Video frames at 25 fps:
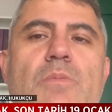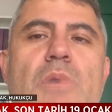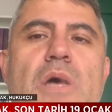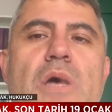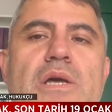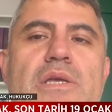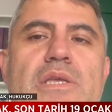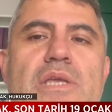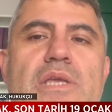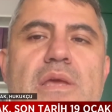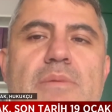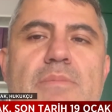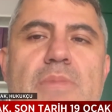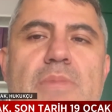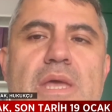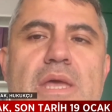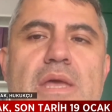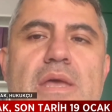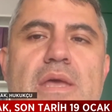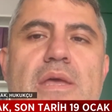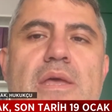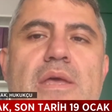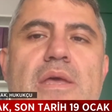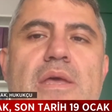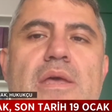
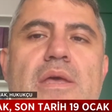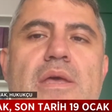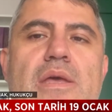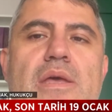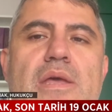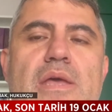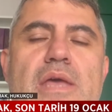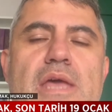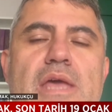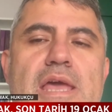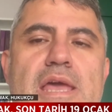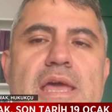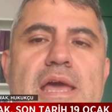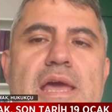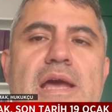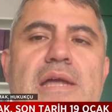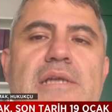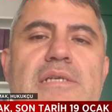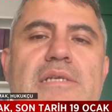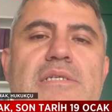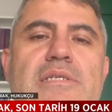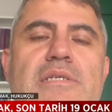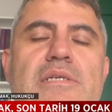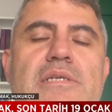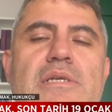mahkeme e,
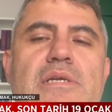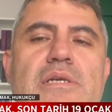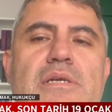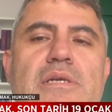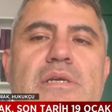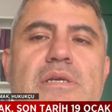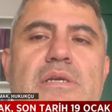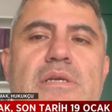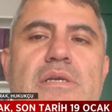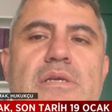eğer e,